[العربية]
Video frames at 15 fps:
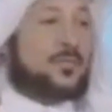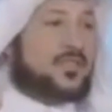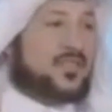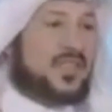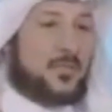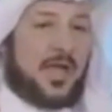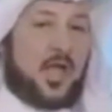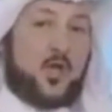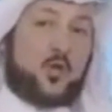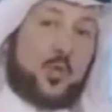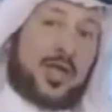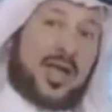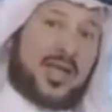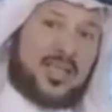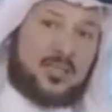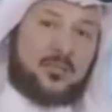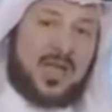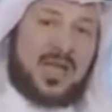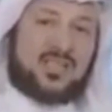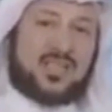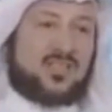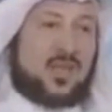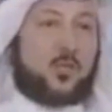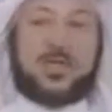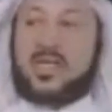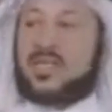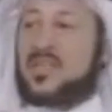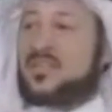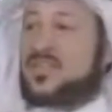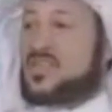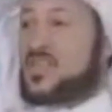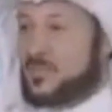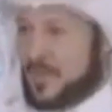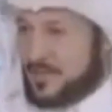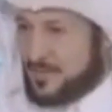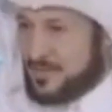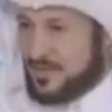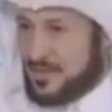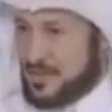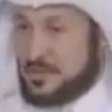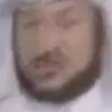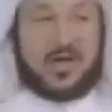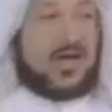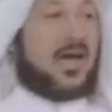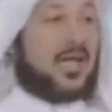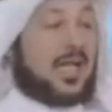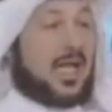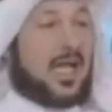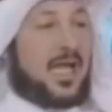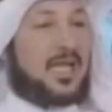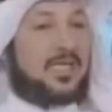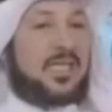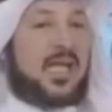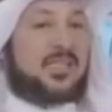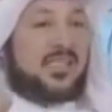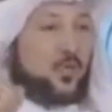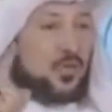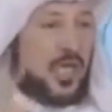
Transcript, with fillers: سودة بنت زمعة وكانت امرأة طويلة جسيمة فقال لها